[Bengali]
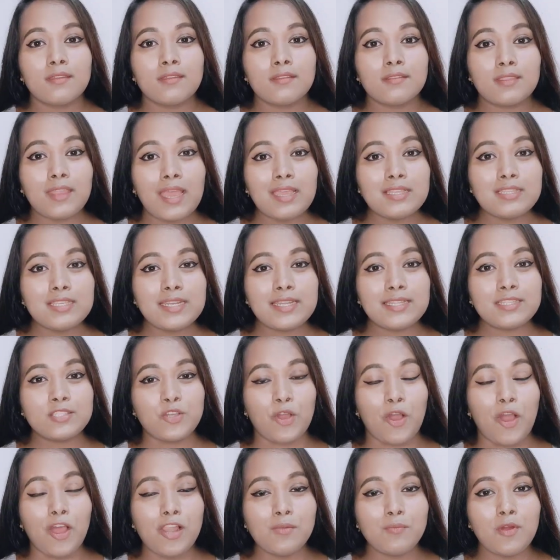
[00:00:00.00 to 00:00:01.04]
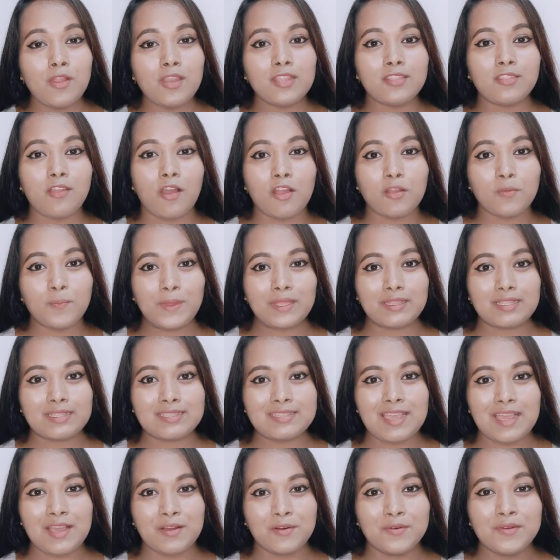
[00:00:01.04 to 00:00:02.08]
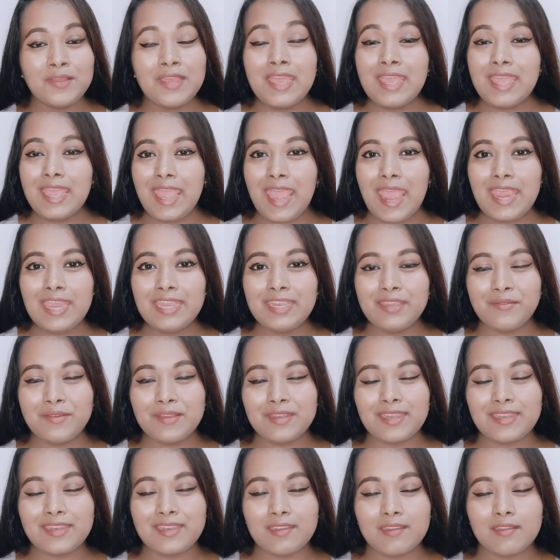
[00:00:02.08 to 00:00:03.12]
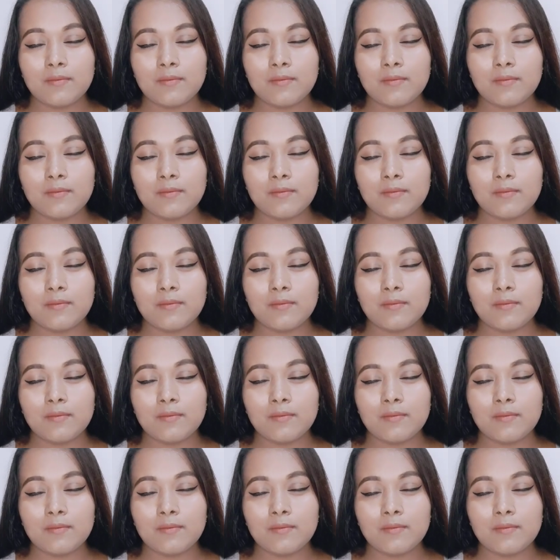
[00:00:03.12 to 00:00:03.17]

তাই যারা ঝলমলে ত্বক পেতে চাও এই রিমেডেড